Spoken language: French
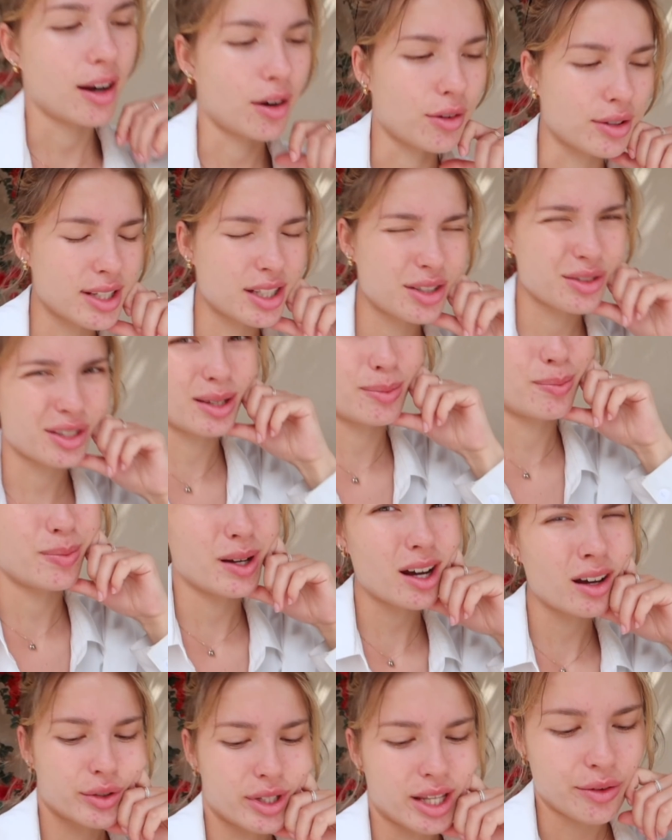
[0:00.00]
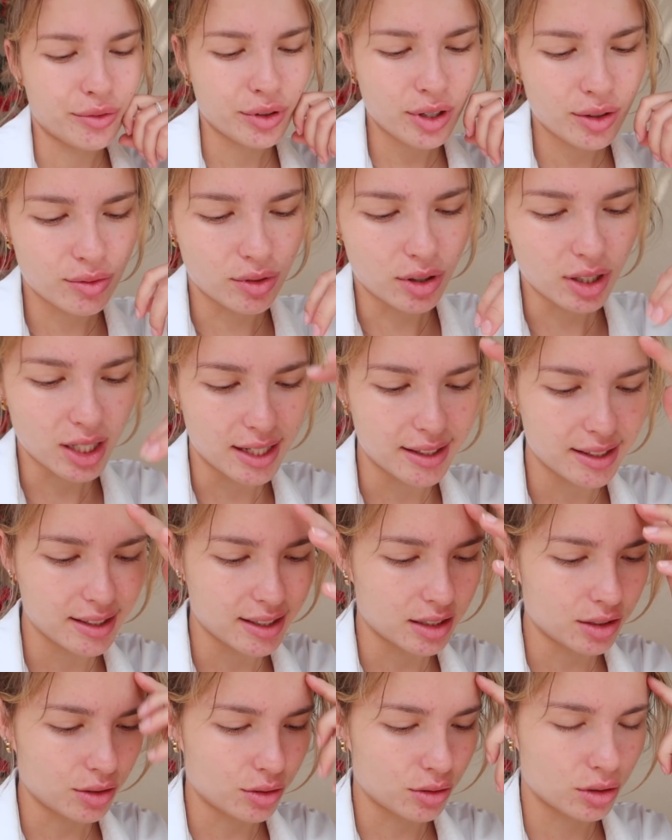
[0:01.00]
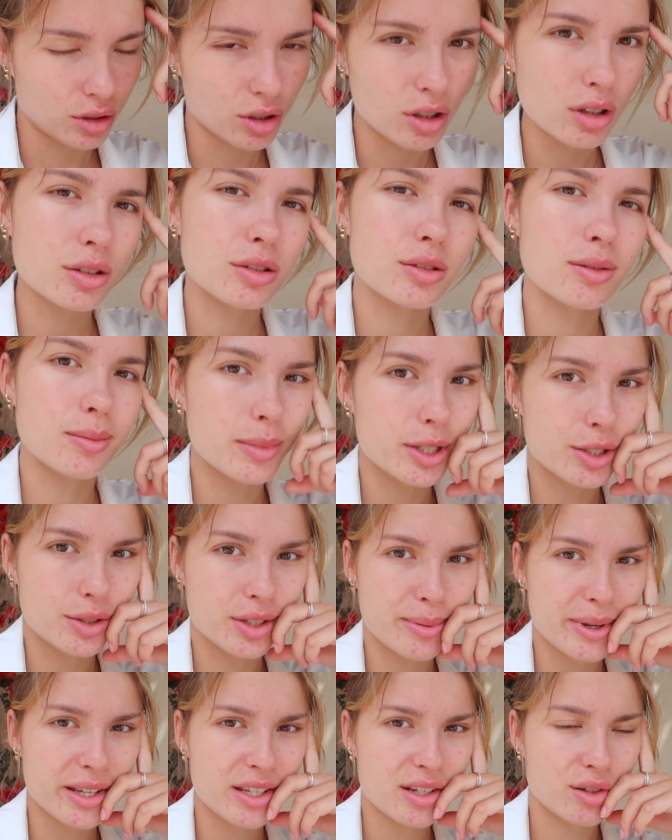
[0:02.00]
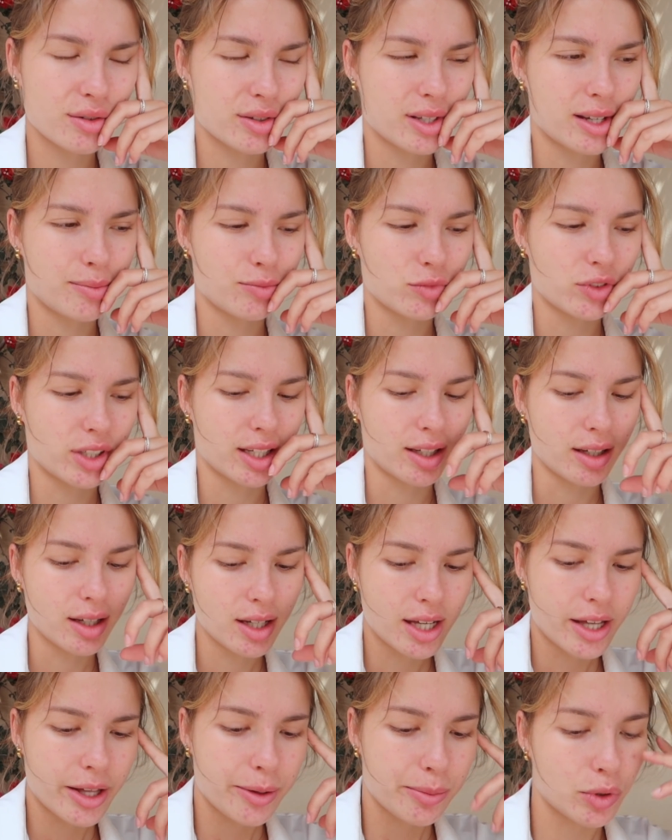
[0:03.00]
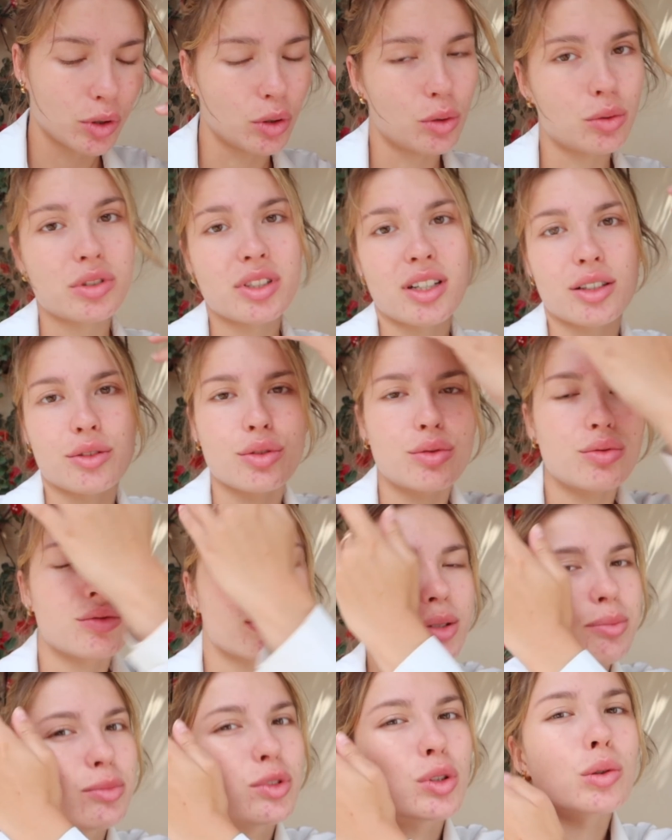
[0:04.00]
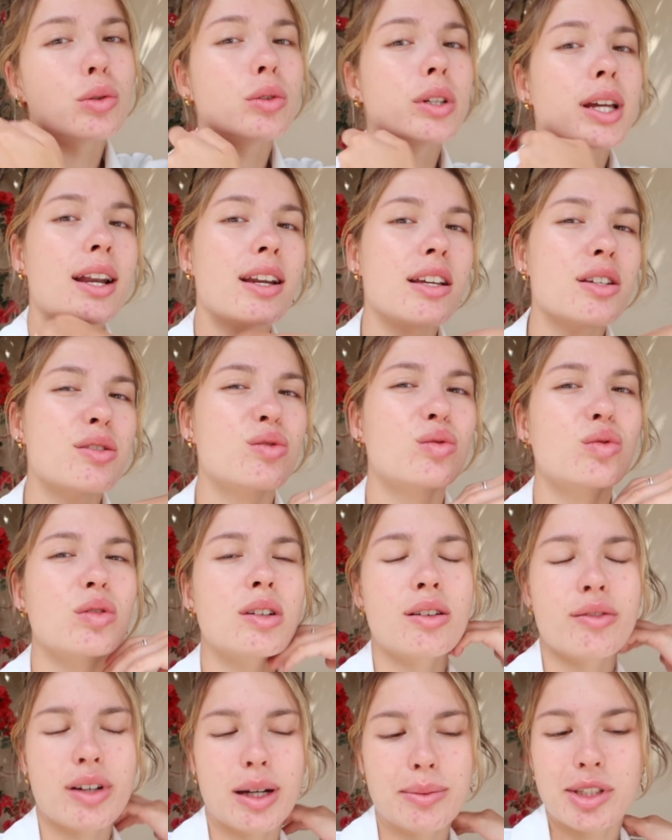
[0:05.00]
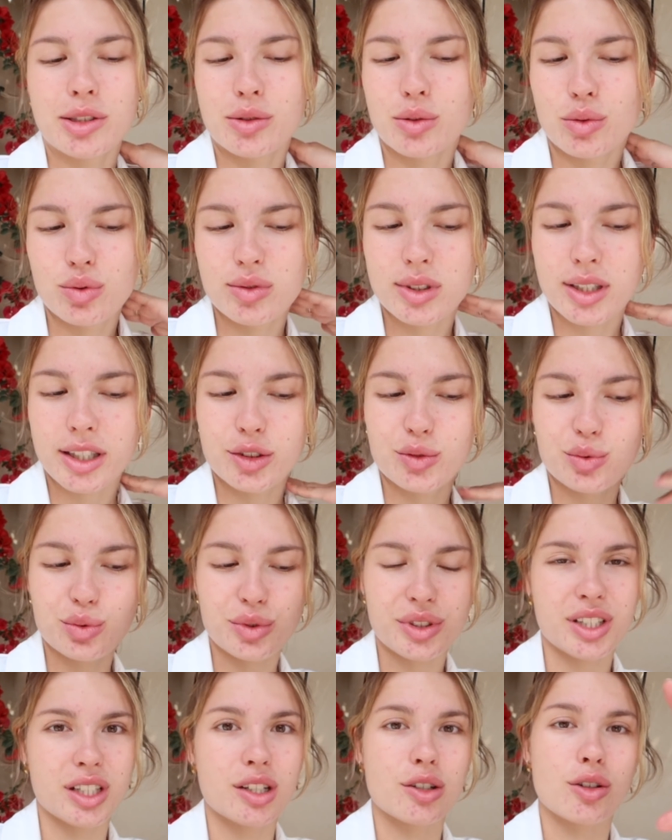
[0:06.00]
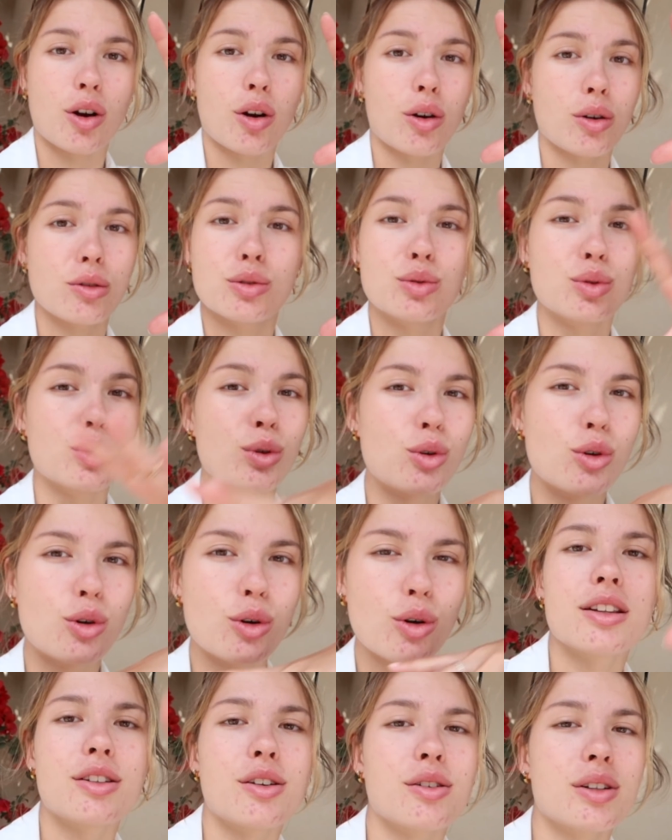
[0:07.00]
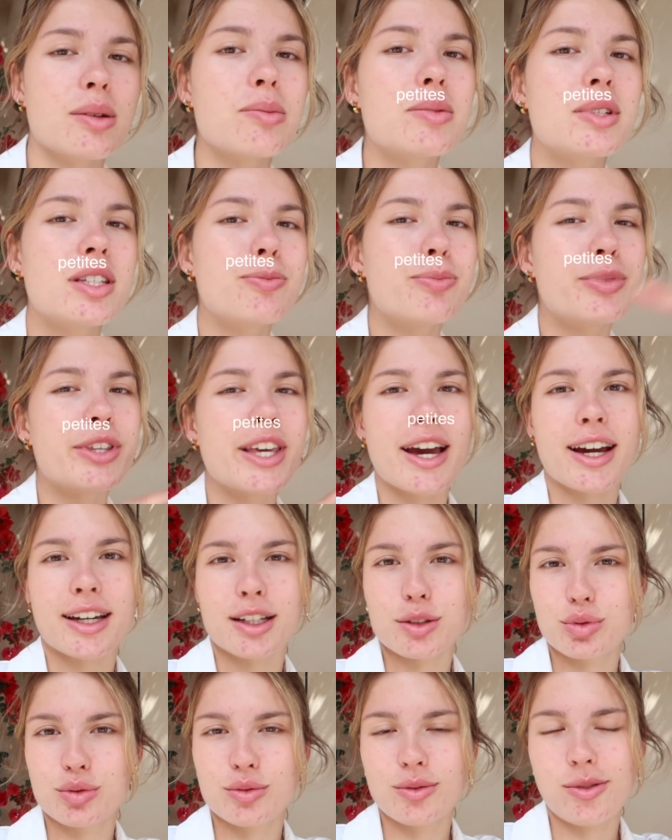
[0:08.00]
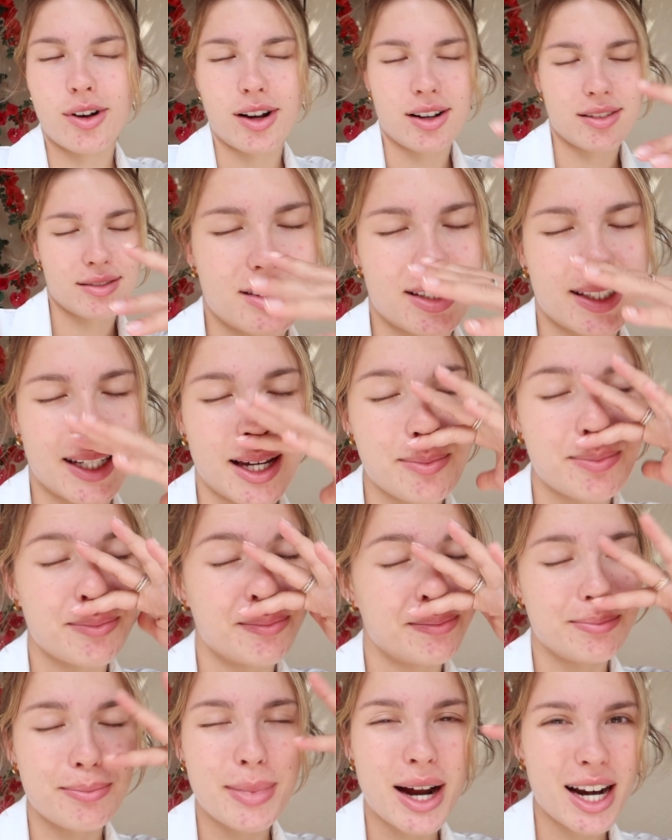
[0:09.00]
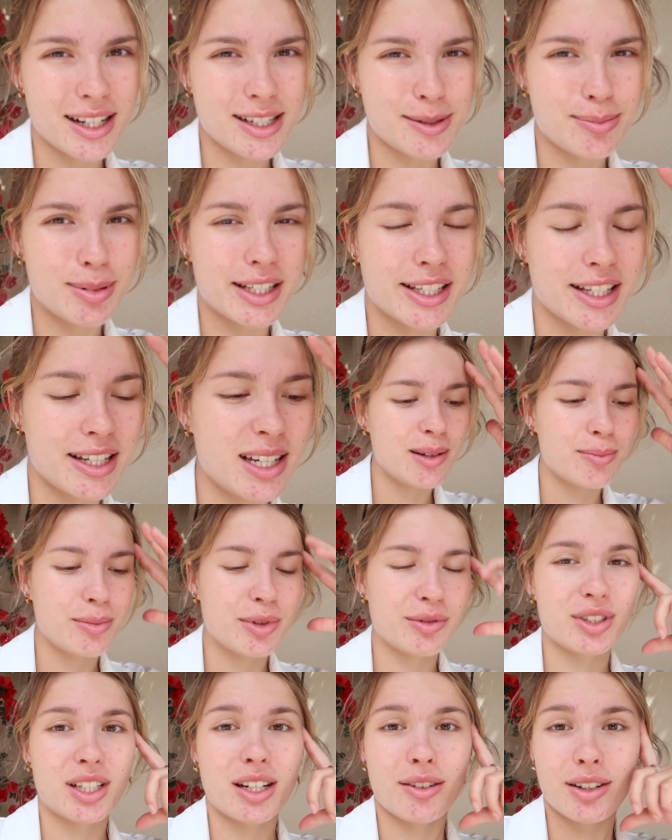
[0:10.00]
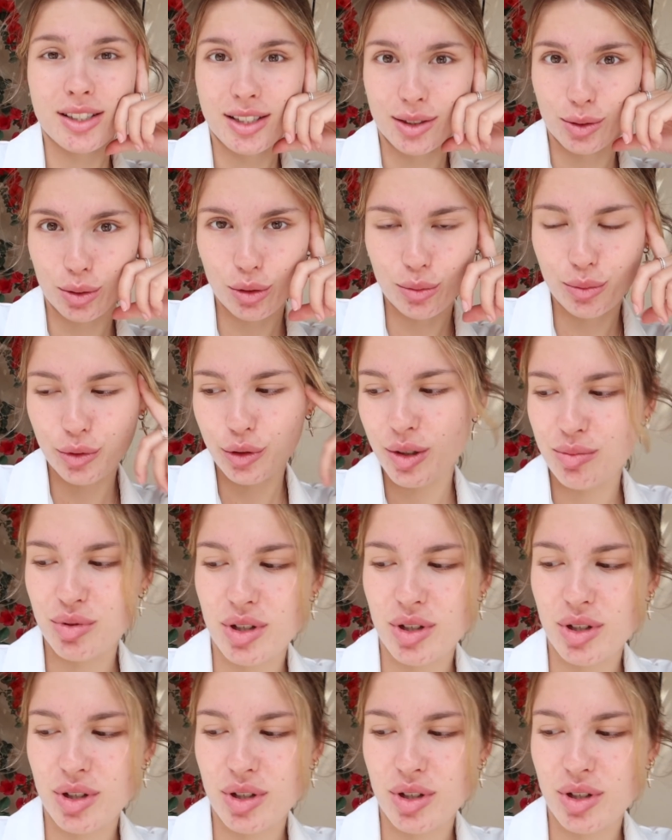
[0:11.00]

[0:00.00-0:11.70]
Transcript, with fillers: Alors ça je sais pas, vous avez fait un vlog l'année dernière en Corse, mais je sais pas si je vous avais montré. Mais en gros c'est un truc qu'on aime trop y aller. Du coup là on va amener nos cousins et tout. C'est genre euh, de l'eau dans des petites pierres et tout. Enfin très mal expliqué, mais vous allez voir c'est trop beau.